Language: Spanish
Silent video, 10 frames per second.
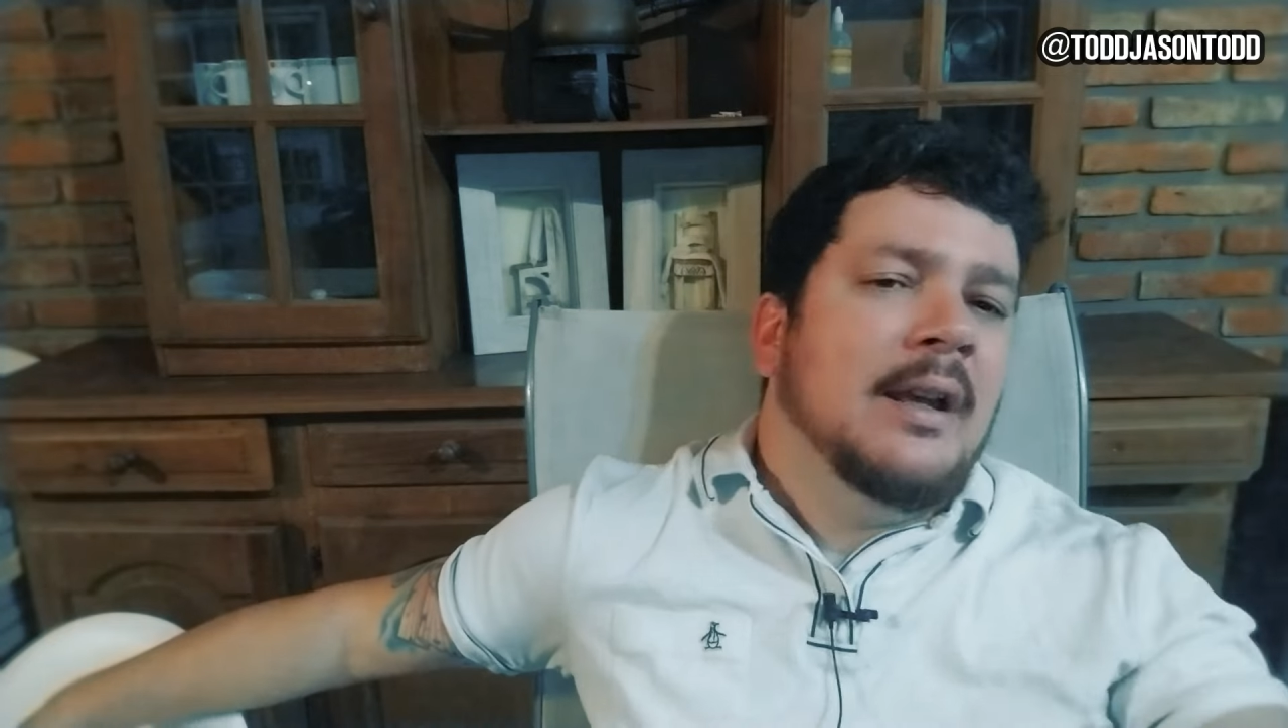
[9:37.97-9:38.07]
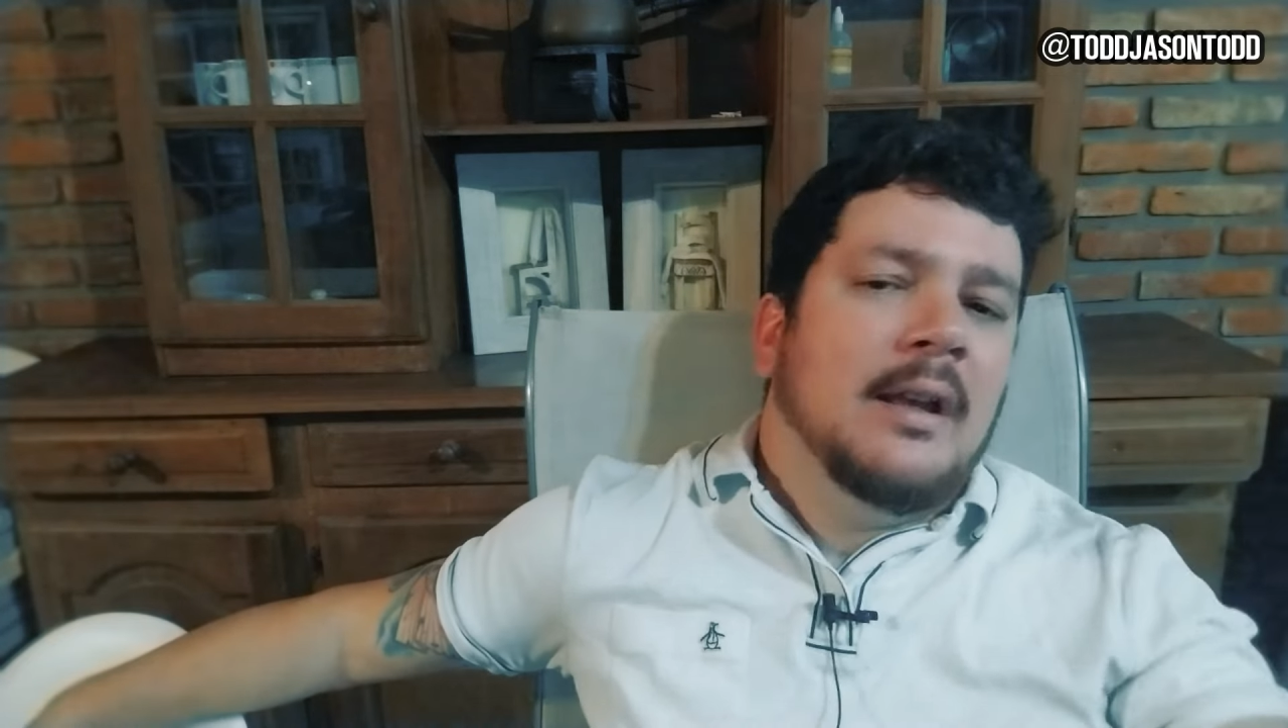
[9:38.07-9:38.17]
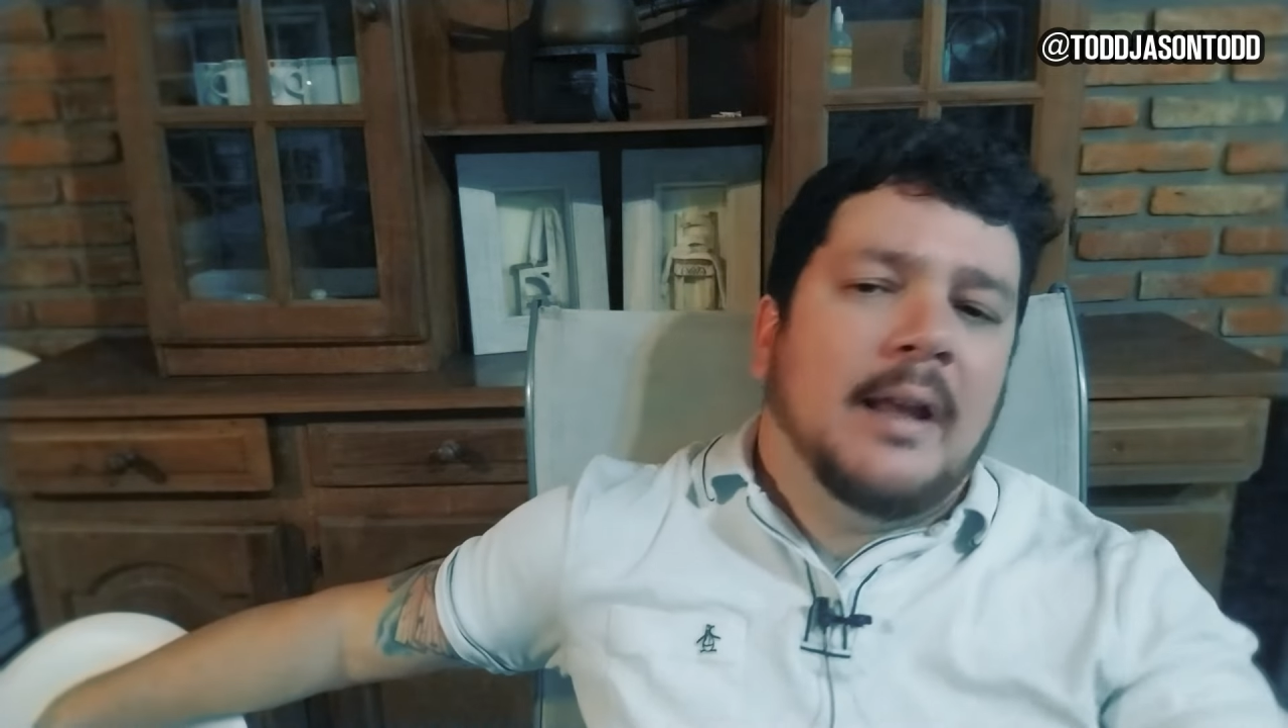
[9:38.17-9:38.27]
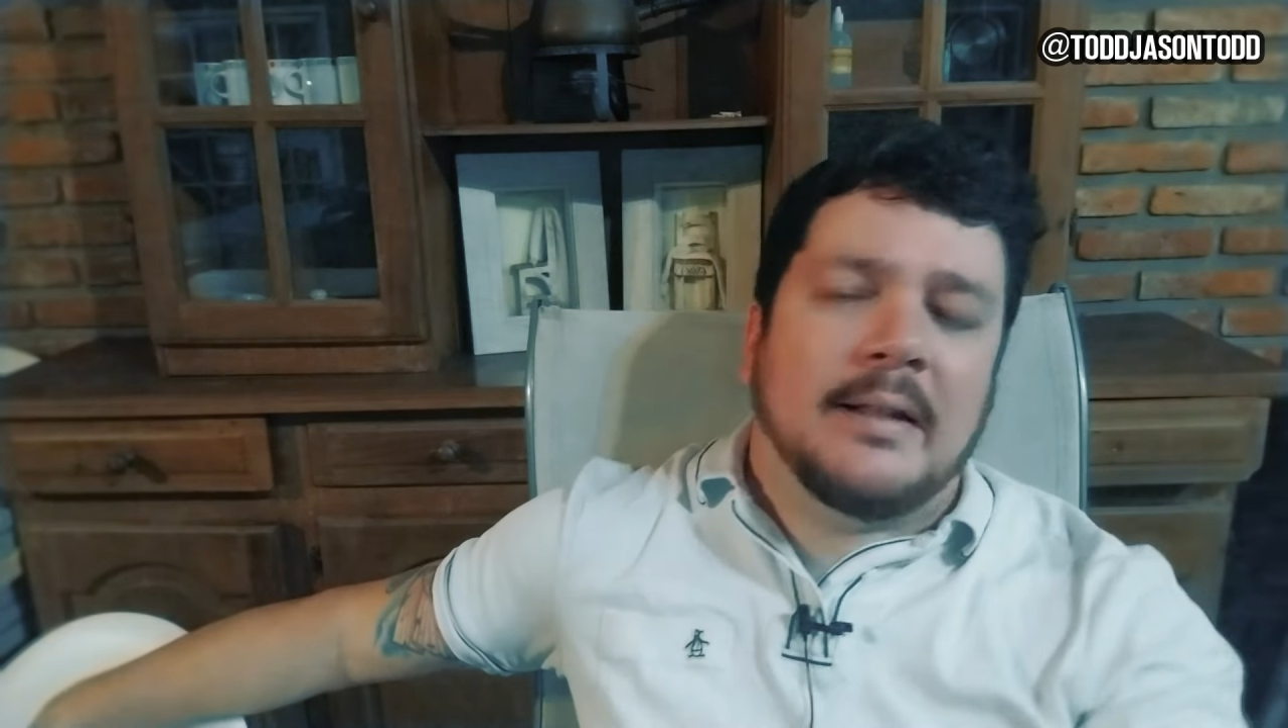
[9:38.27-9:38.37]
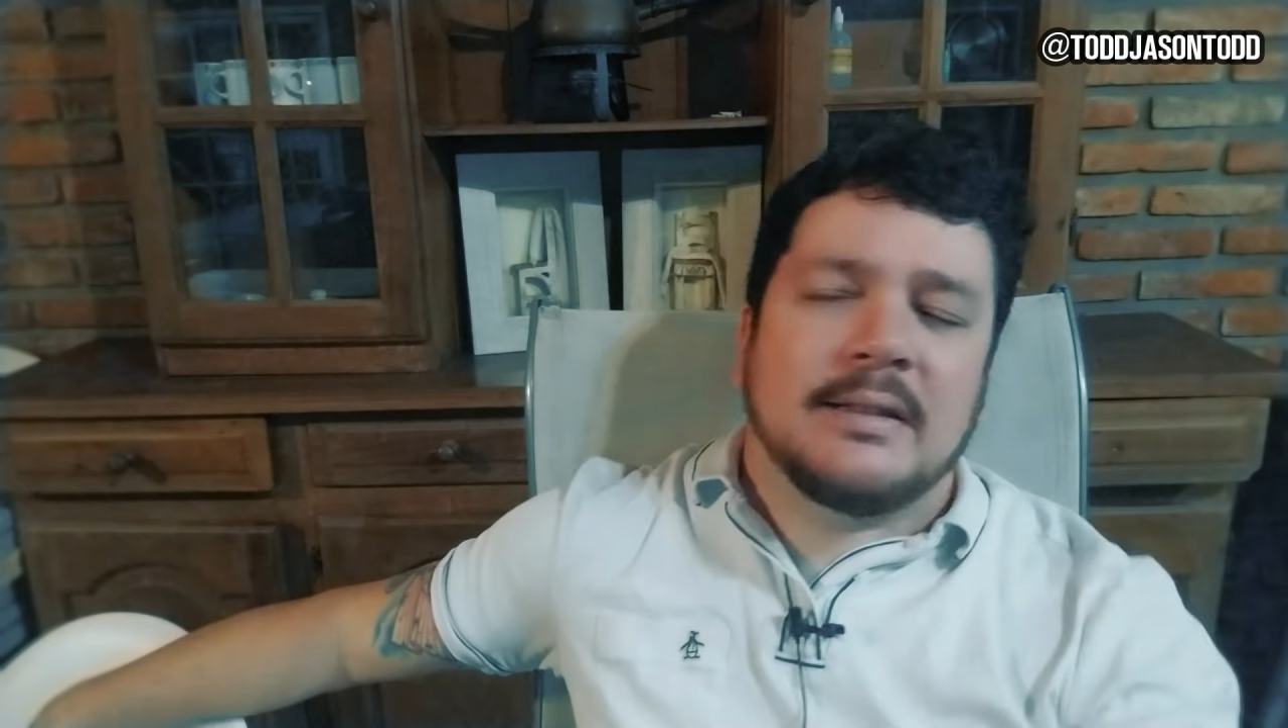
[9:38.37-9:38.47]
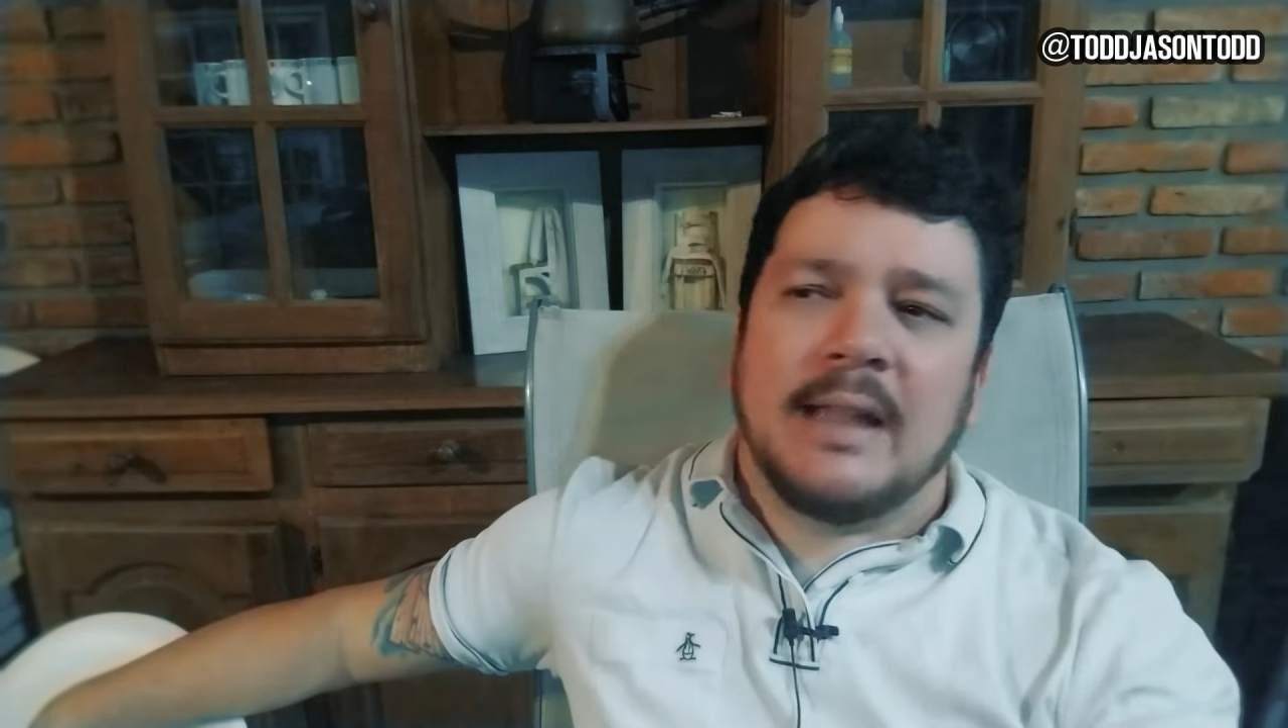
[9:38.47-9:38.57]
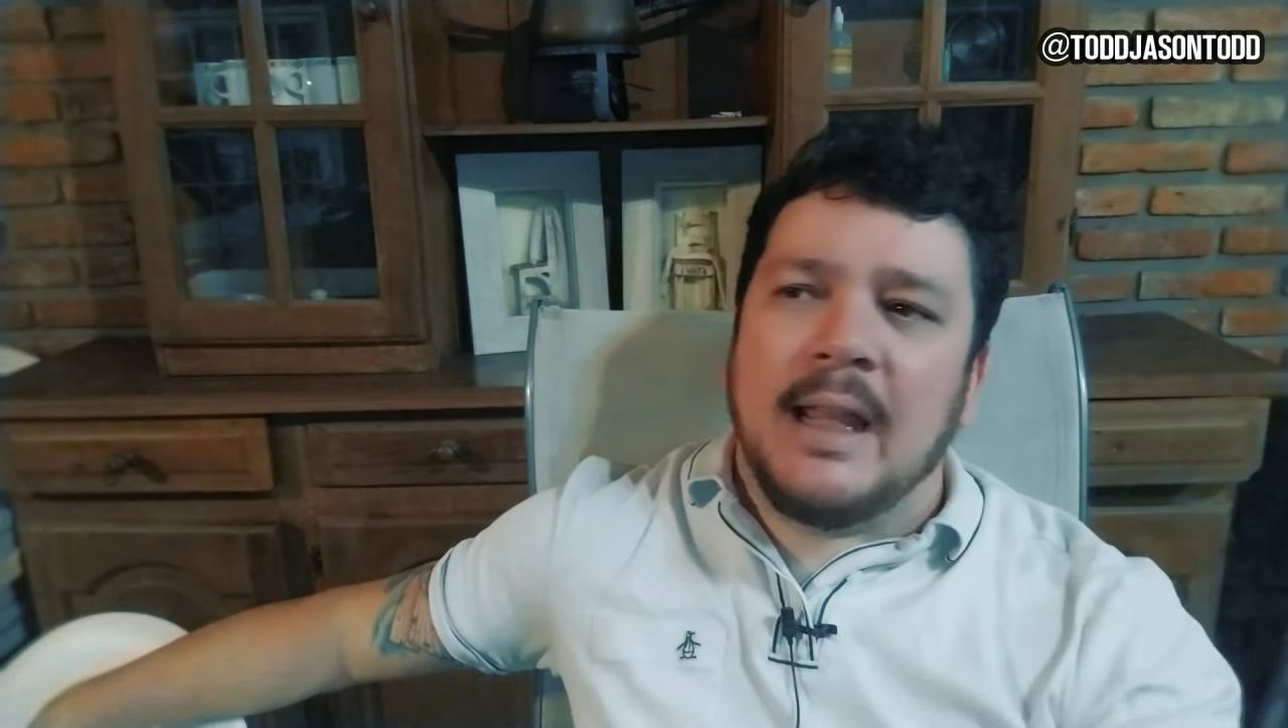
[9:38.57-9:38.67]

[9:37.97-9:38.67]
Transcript: este,